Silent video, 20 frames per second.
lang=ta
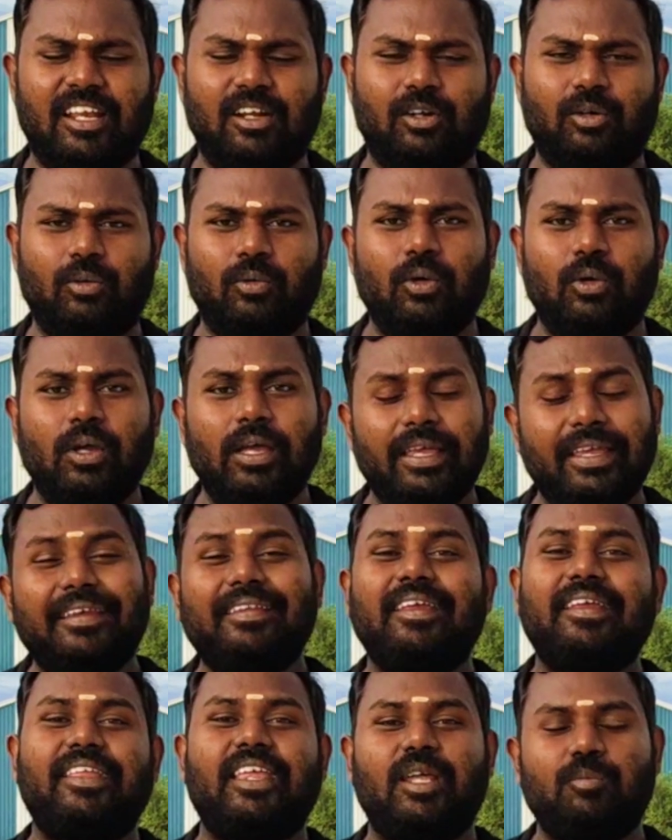இருக்கணும்
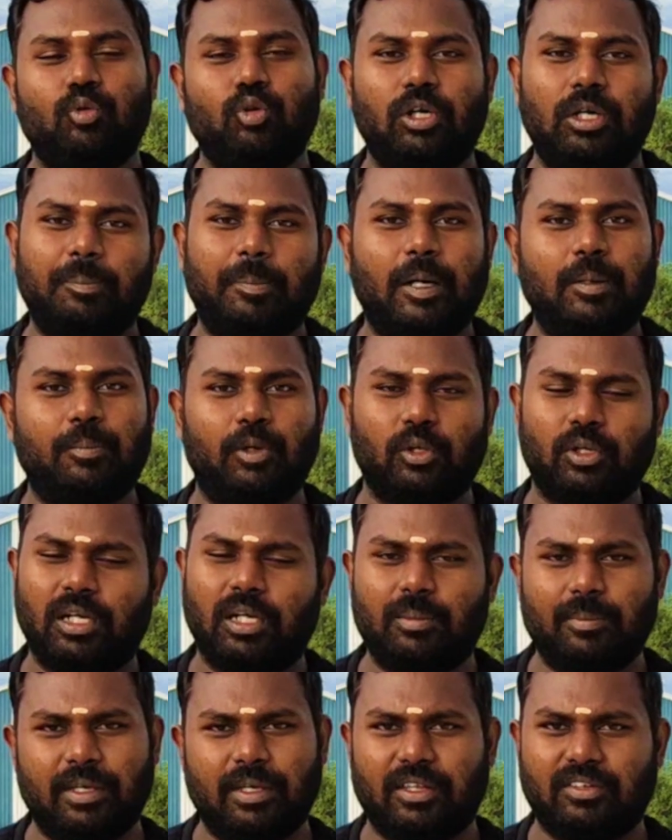இருந்தால் இந்த மூணு
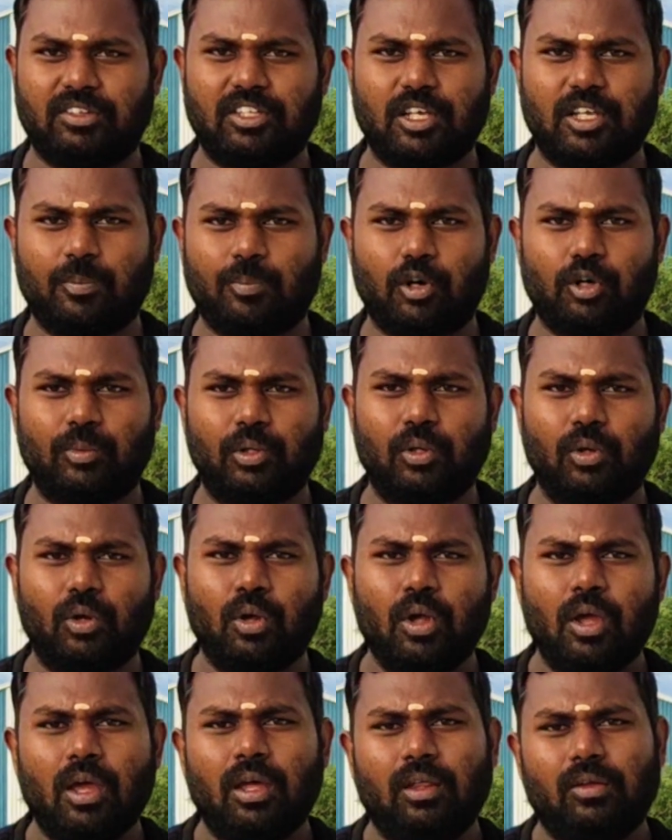டிபார்ட்மெண்ட்டுக்குலாம் நம்ம ஈஸியாக போக முடியும்
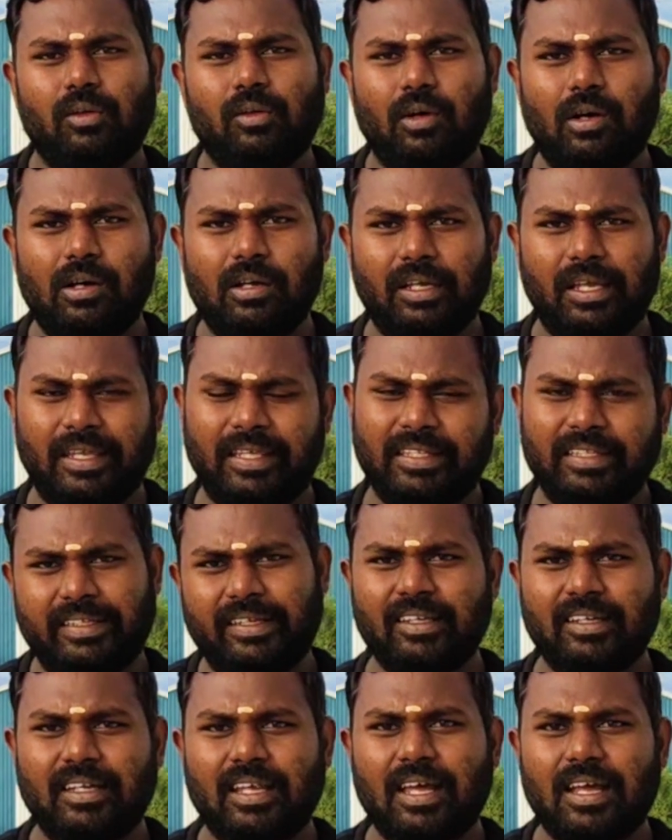ஸோ இது
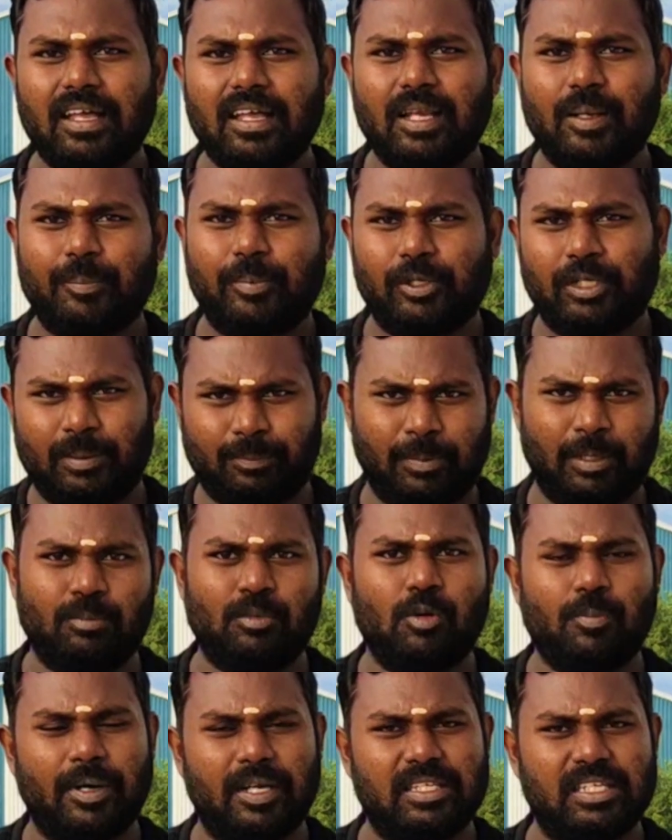இருந்துட்டால் இப்போ
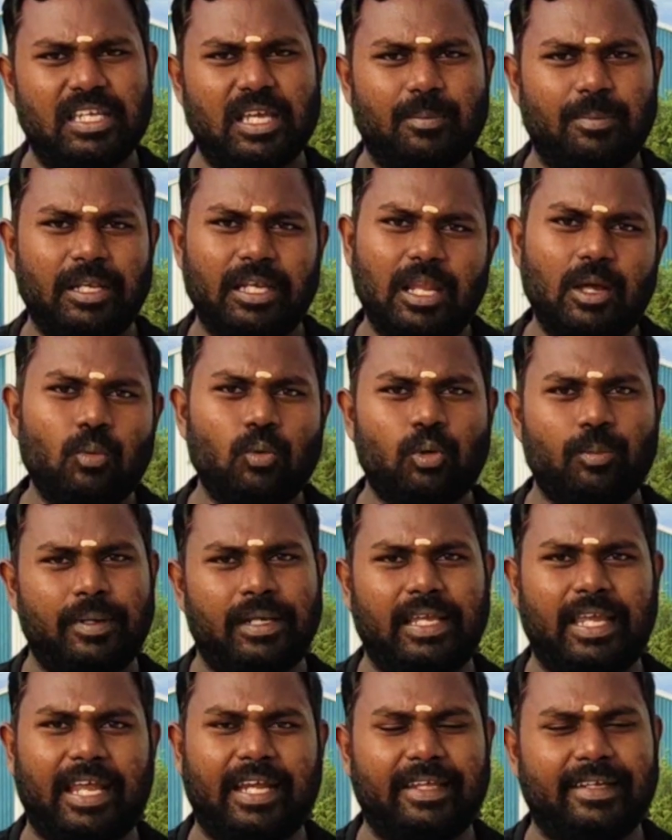டிப்ளமோ படிச்சிங்க அப்படின்னா ஒரு
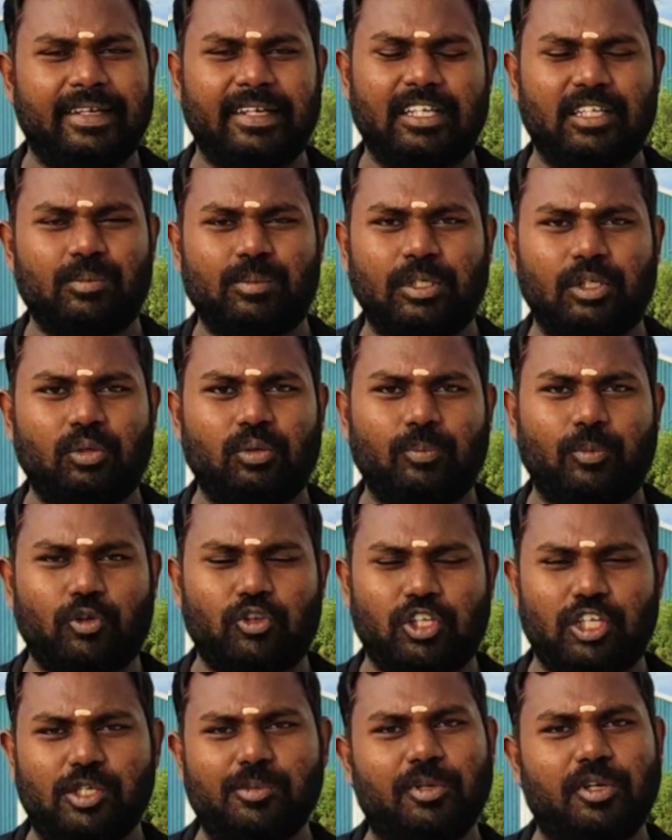மாதிரி கேட்டகரிக்கு மட்டும்
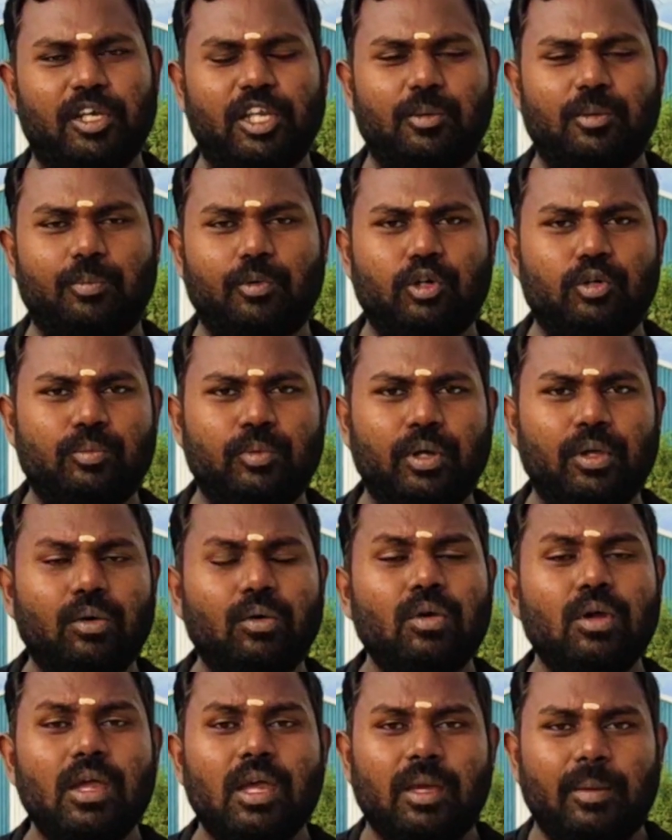போஸ்டிங் மட்டும் நீங்கள் போக
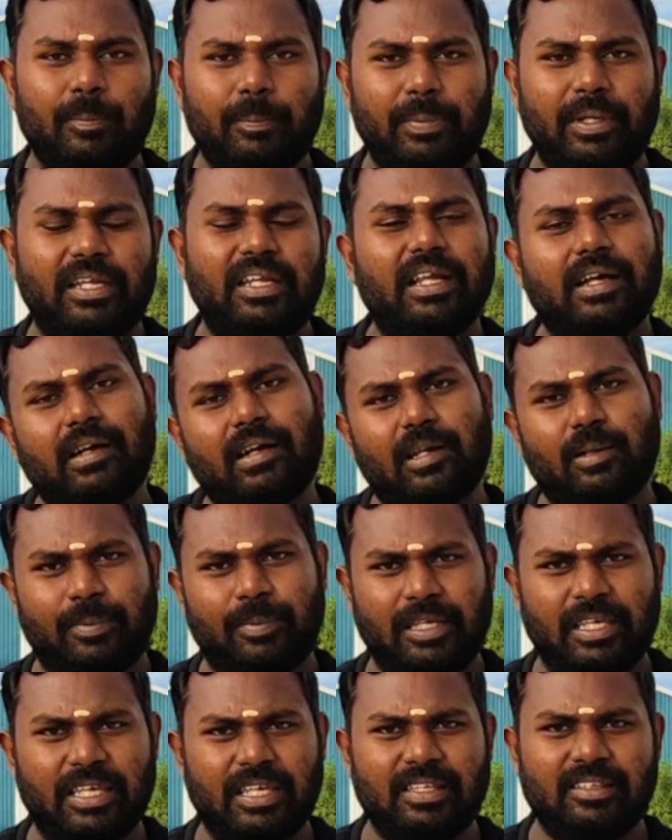முடியும் பிடெக் ஆர்
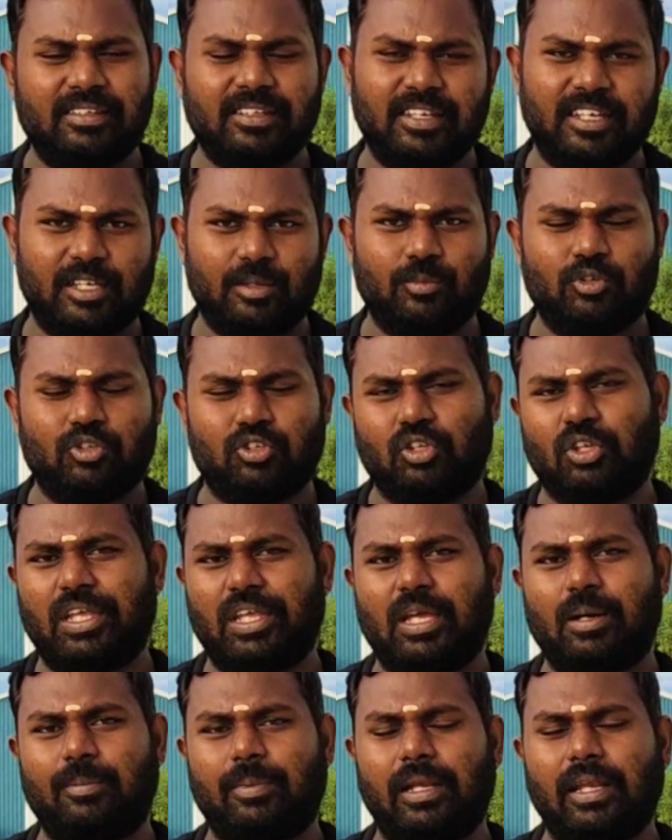பிஇ இன்ஜினியரிங்
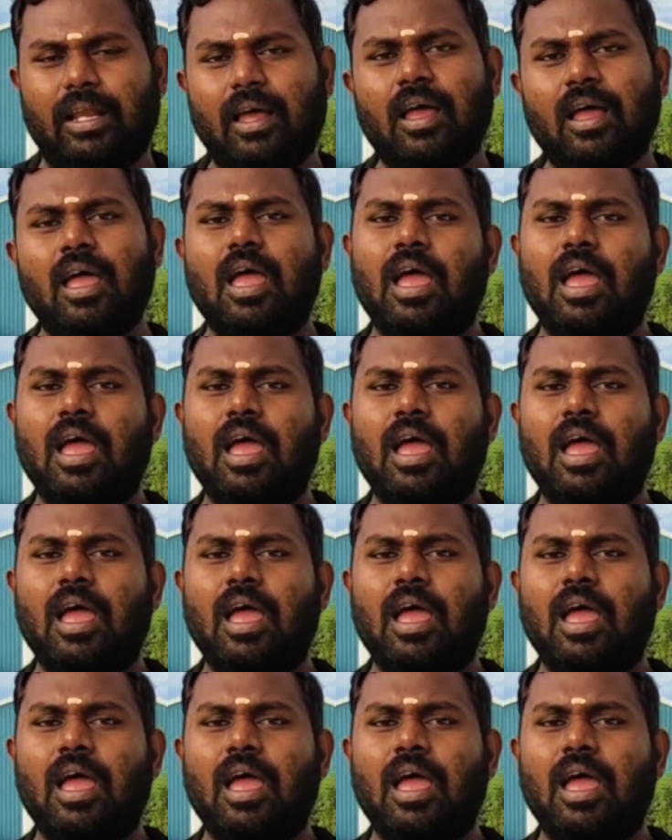முடிச்சிருந்தீங்க அப்படின்னா